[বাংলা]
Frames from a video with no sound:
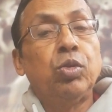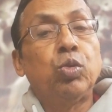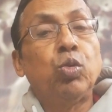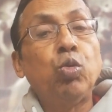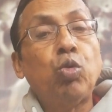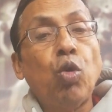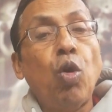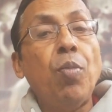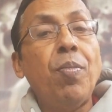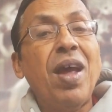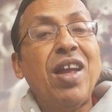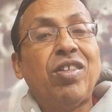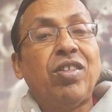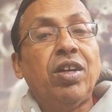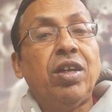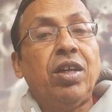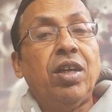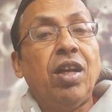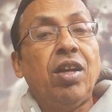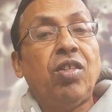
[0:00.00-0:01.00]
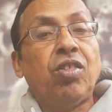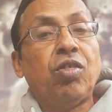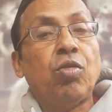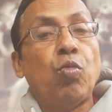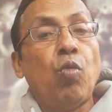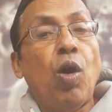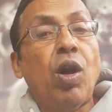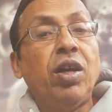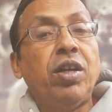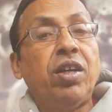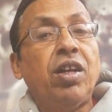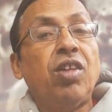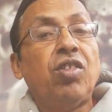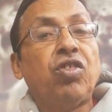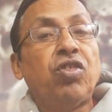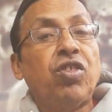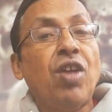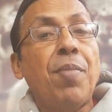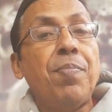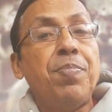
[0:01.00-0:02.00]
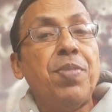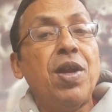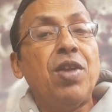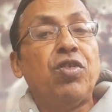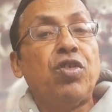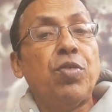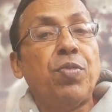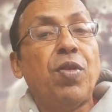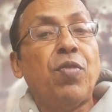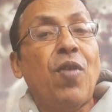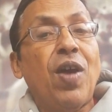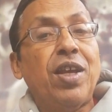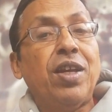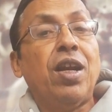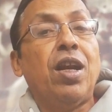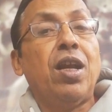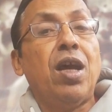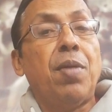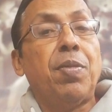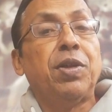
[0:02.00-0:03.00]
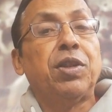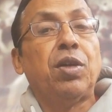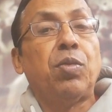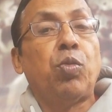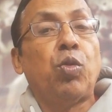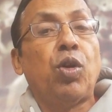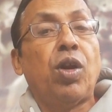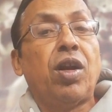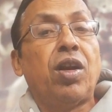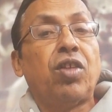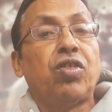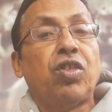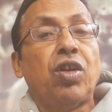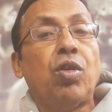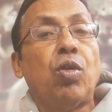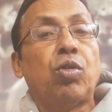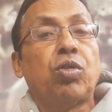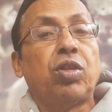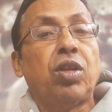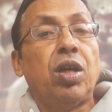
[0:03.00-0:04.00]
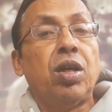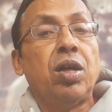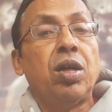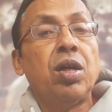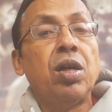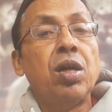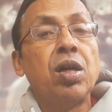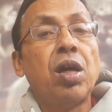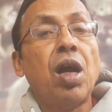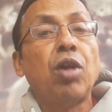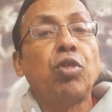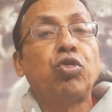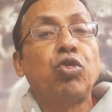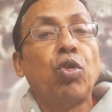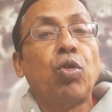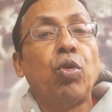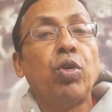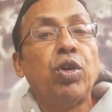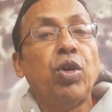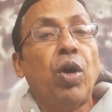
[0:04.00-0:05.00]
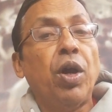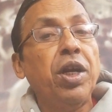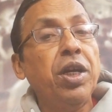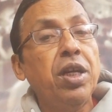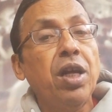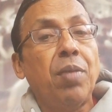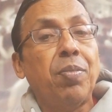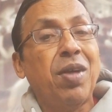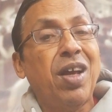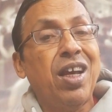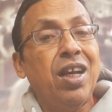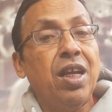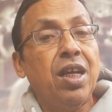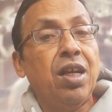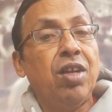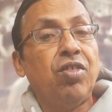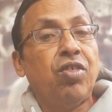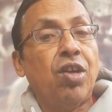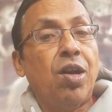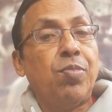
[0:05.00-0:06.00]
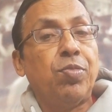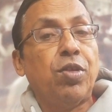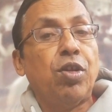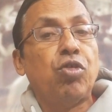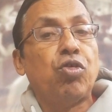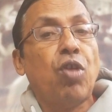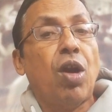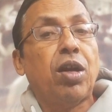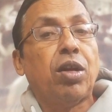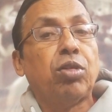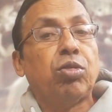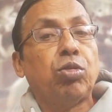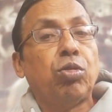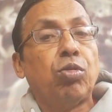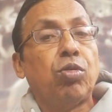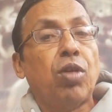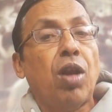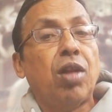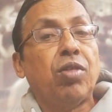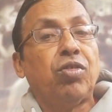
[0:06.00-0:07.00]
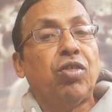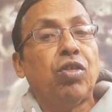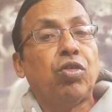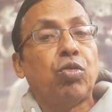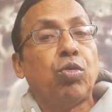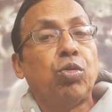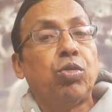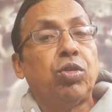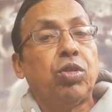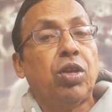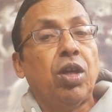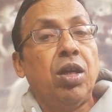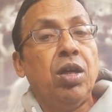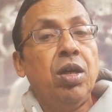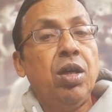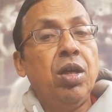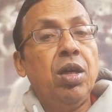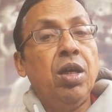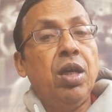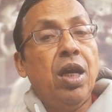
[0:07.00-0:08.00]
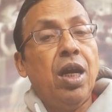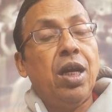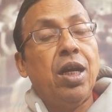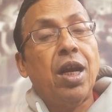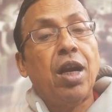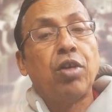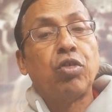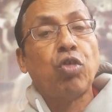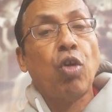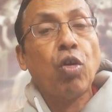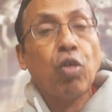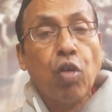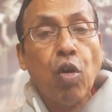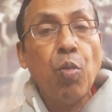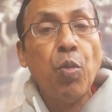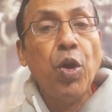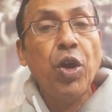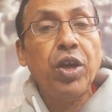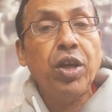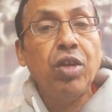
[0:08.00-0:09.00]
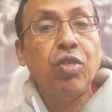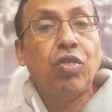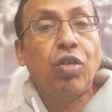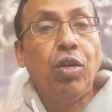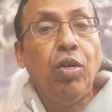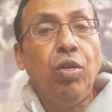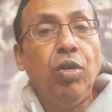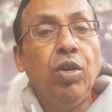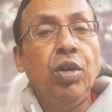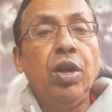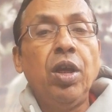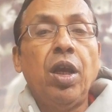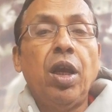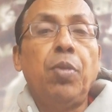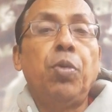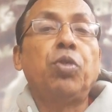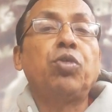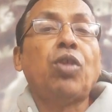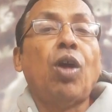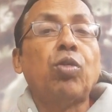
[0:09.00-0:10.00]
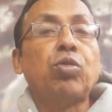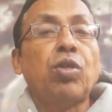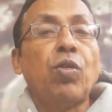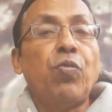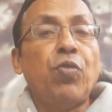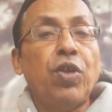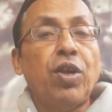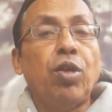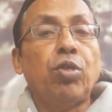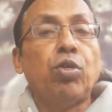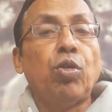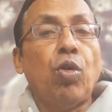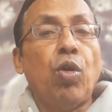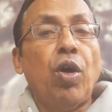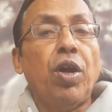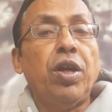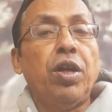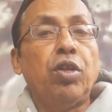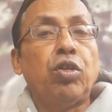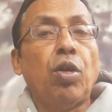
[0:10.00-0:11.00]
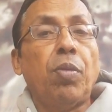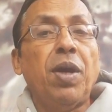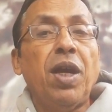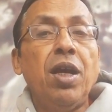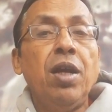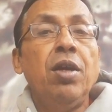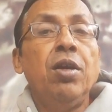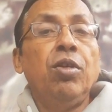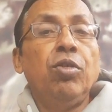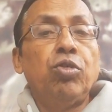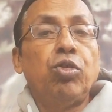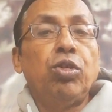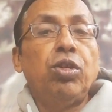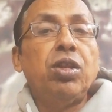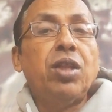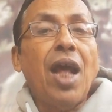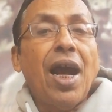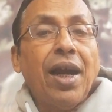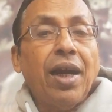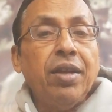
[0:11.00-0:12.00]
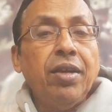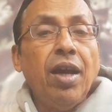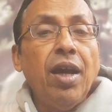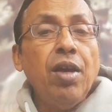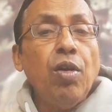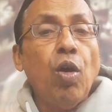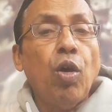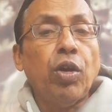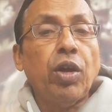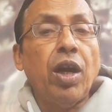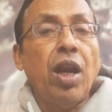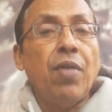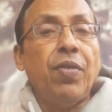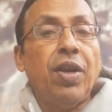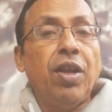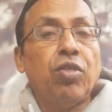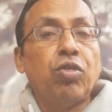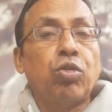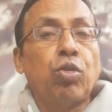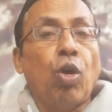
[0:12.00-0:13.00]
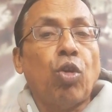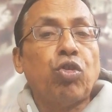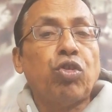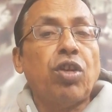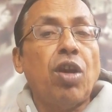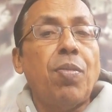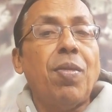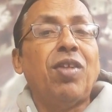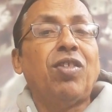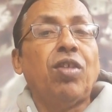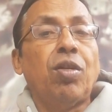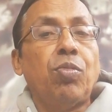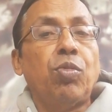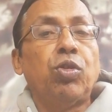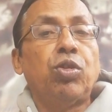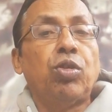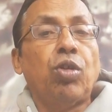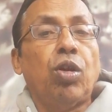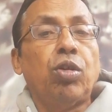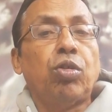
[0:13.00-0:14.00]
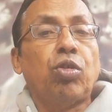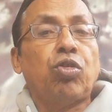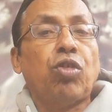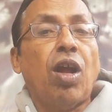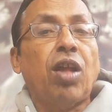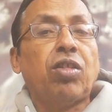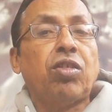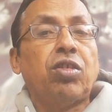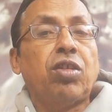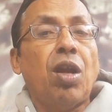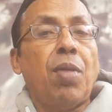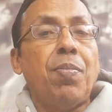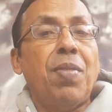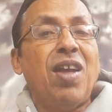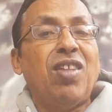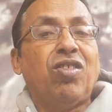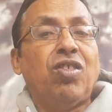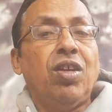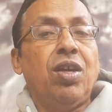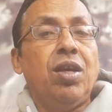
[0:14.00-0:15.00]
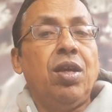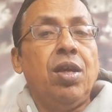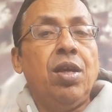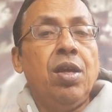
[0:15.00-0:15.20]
দুটো ম্যাচে টেস্ট ওয়ার্ল্ড টেস্ট চ্যাম্পিয়নশিপের ফাইনালে আমাদের বোলাররা সেই অর্থে কার্যকরী হয়নি আমরা হেরে গিয়েছিলাম তিনশো আটাত্তর রান চেস করতে ইংল্যান্ড সক্ষম হয়ে গিয়েছিল এবং সাউথ আফ্রিকাতেও হয়নি তবে যদি দেখা যায় অন অ্যান অ্যাভারেজ দশটা ম্যাচের মধ্যে হয়তো সাতটা ম্যাচে